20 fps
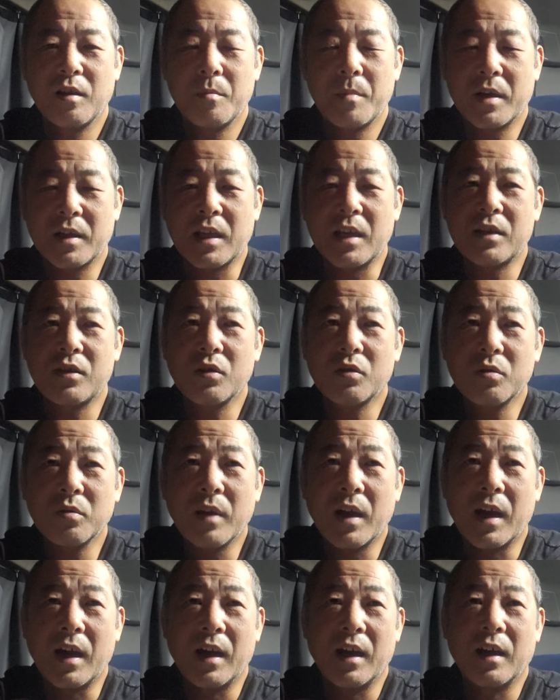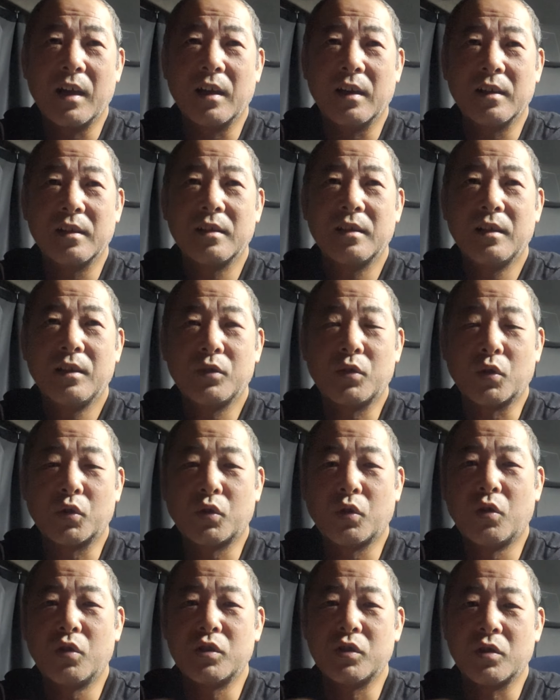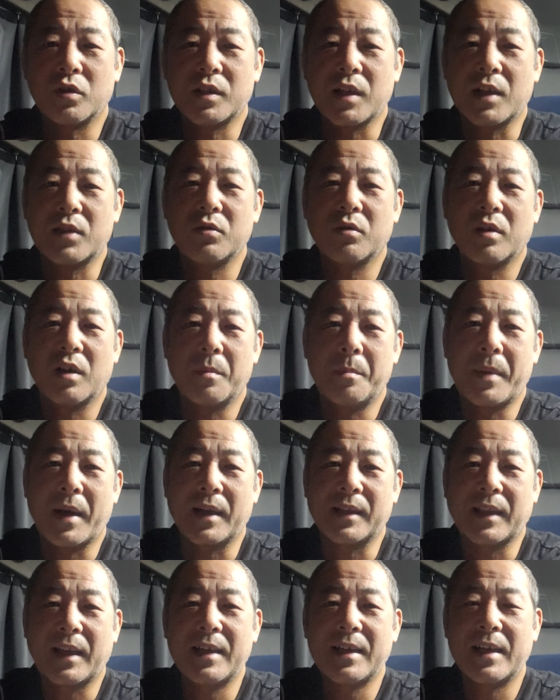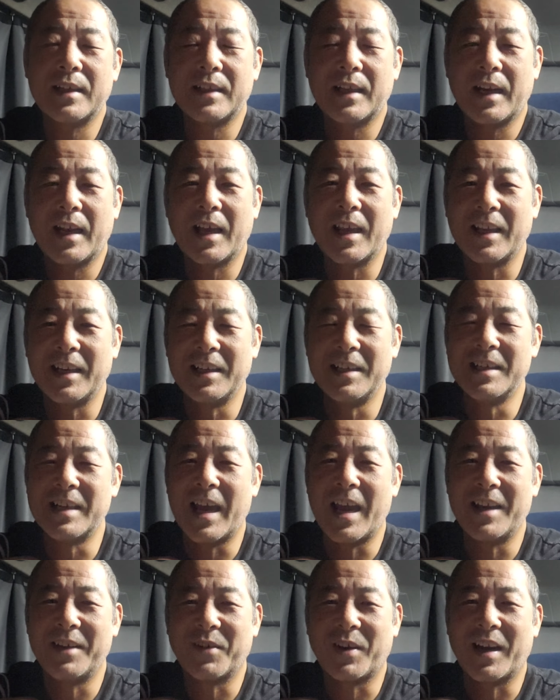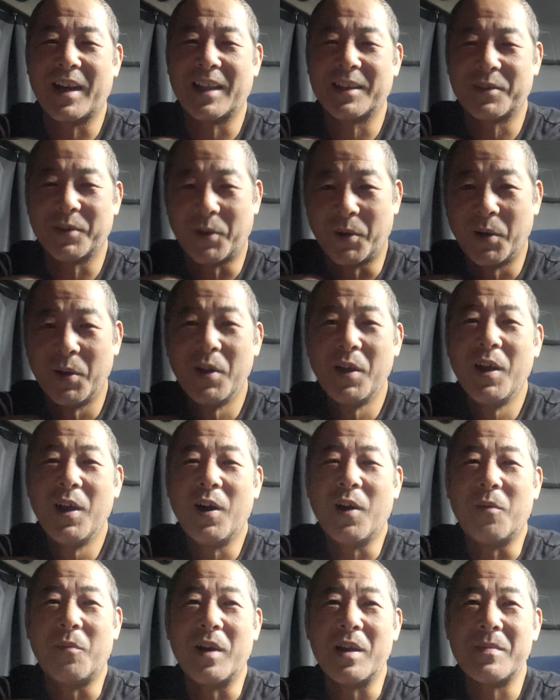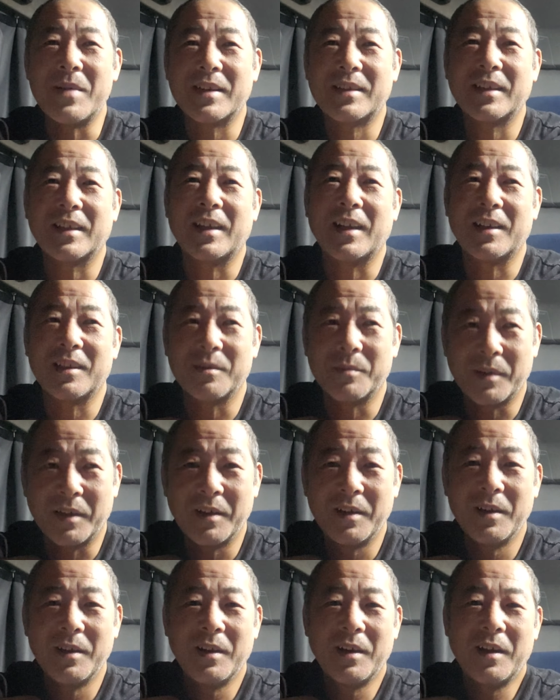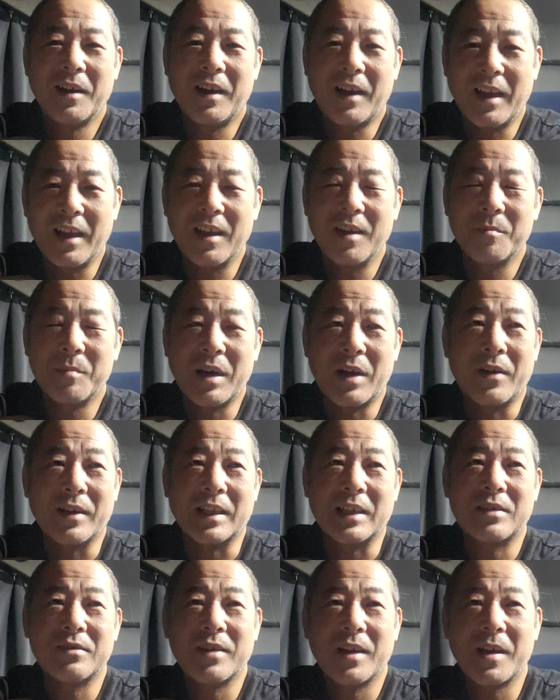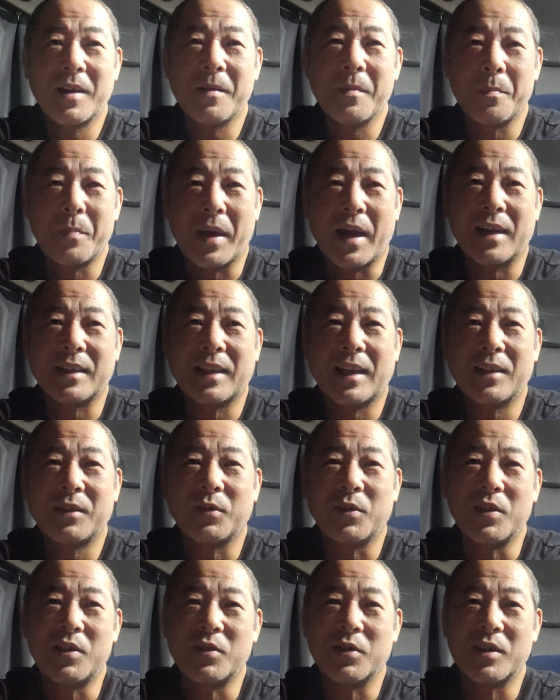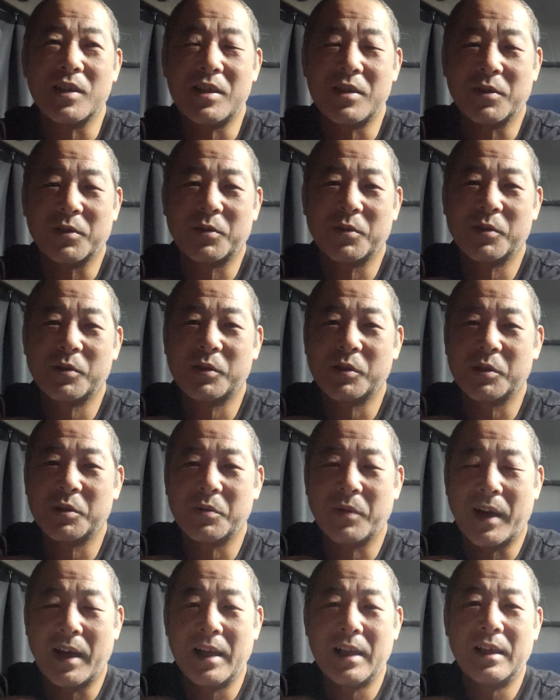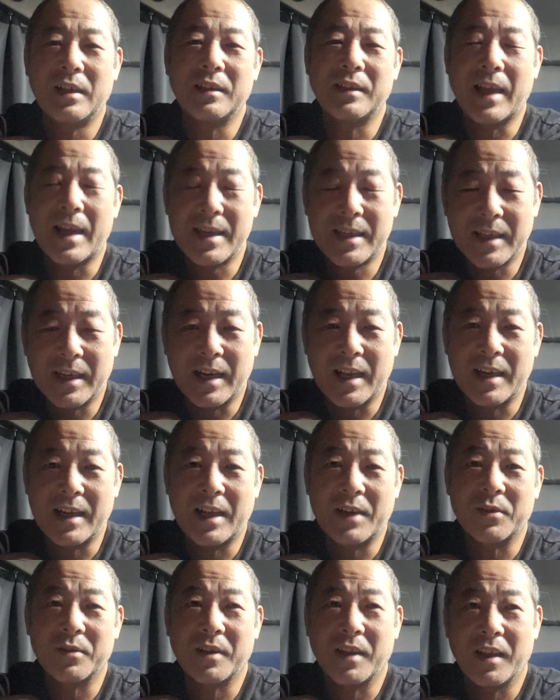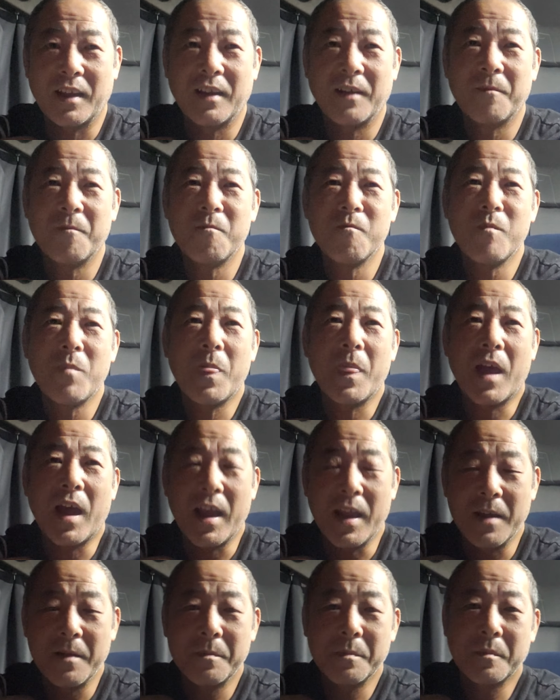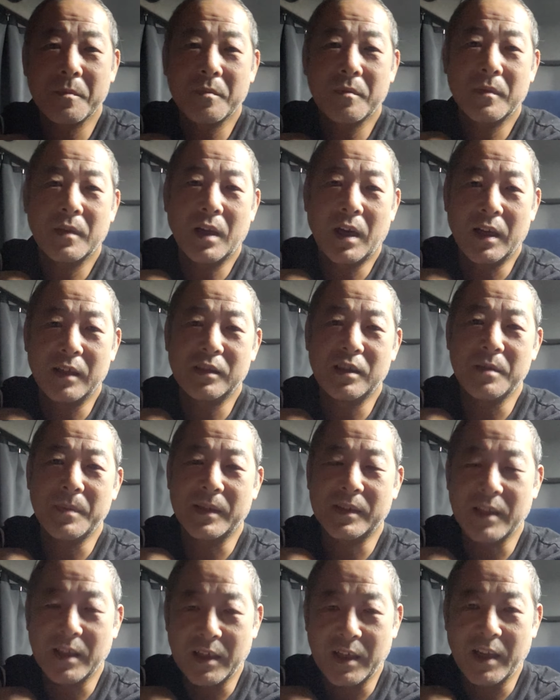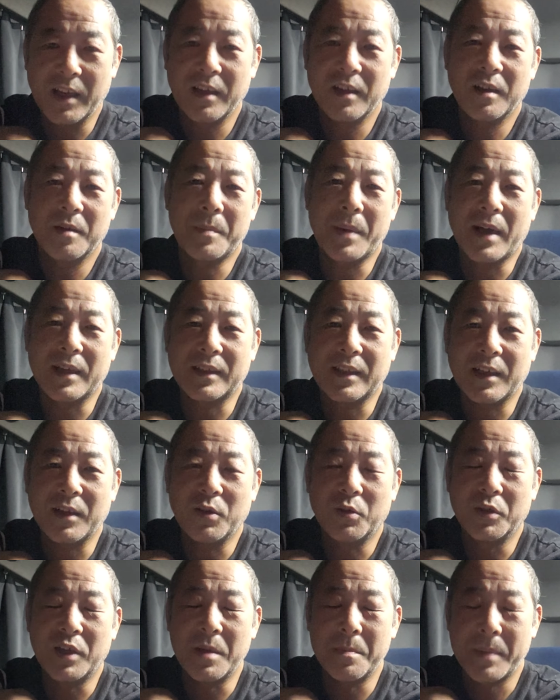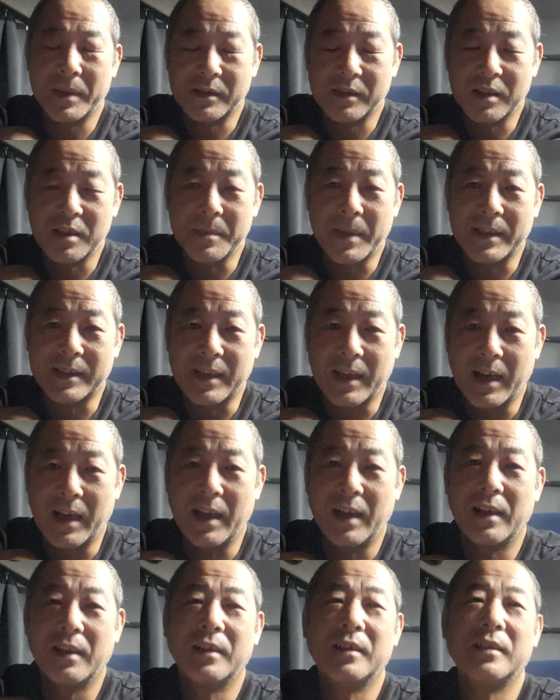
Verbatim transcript: まあ結局は、その当時の社長がバカタレなんじゃないないのかなと思いましたけれども、はい、まあ私はバカタレと一緒に仕事をするのは大嫌いなので、はい、あすいませんねバカタレを連発しましたが